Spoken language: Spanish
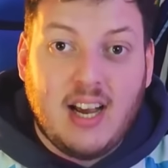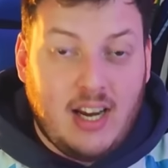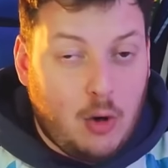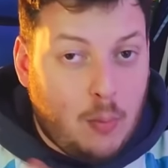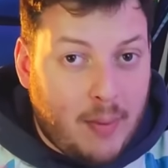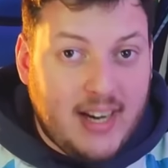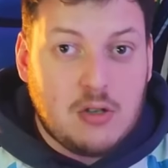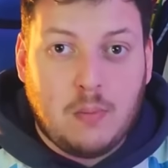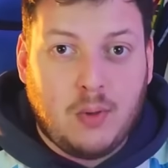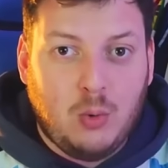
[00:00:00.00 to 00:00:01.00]
generó
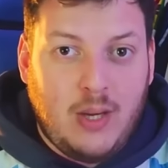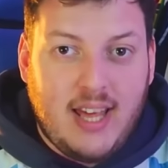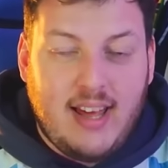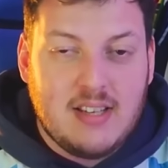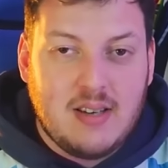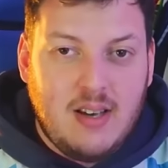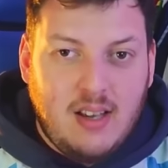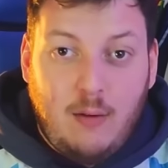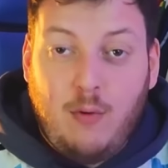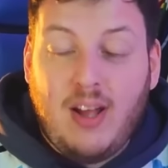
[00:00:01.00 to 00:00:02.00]
varias oportunidades
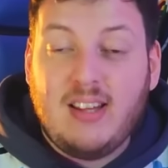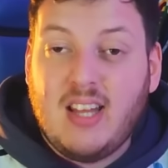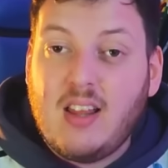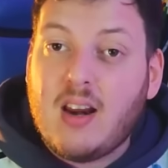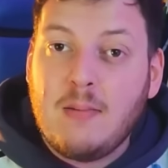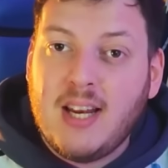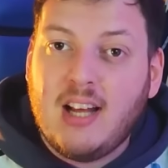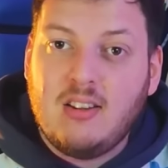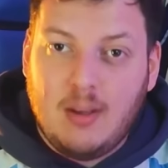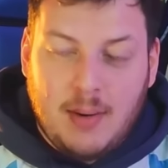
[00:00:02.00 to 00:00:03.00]
y fue
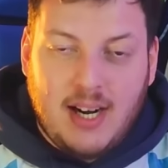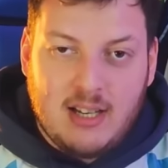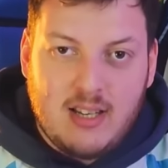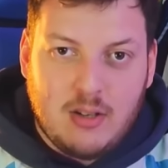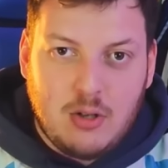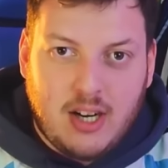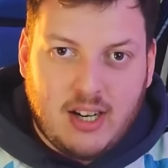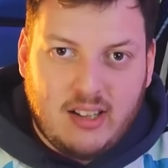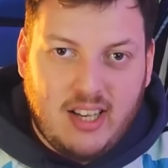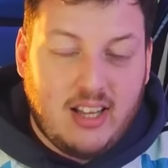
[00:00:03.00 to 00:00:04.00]
determinante para la selección
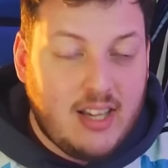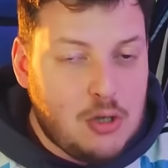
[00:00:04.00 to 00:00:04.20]
argentina.